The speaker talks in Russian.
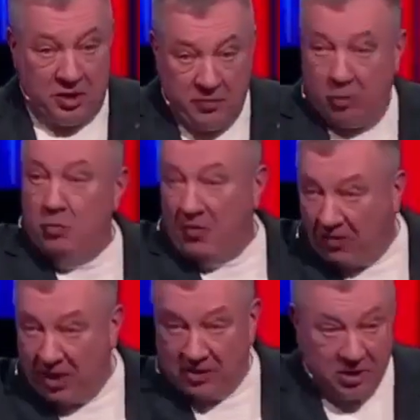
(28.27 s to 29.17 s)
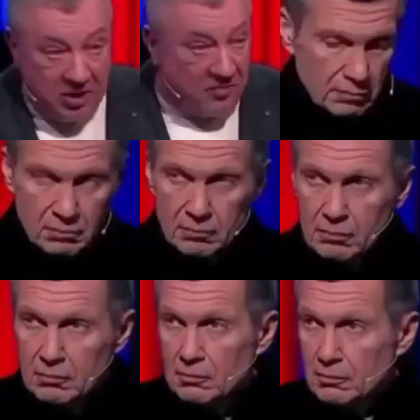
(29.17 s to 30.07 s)
раз навернуть по Франции. на этом все
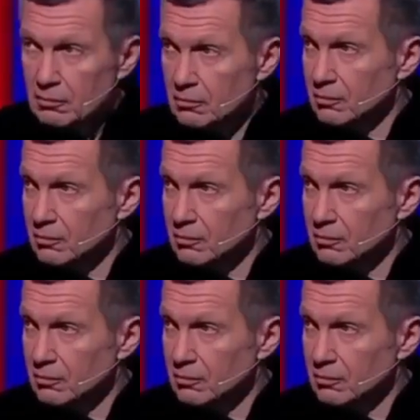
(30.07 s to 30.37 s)
закончится.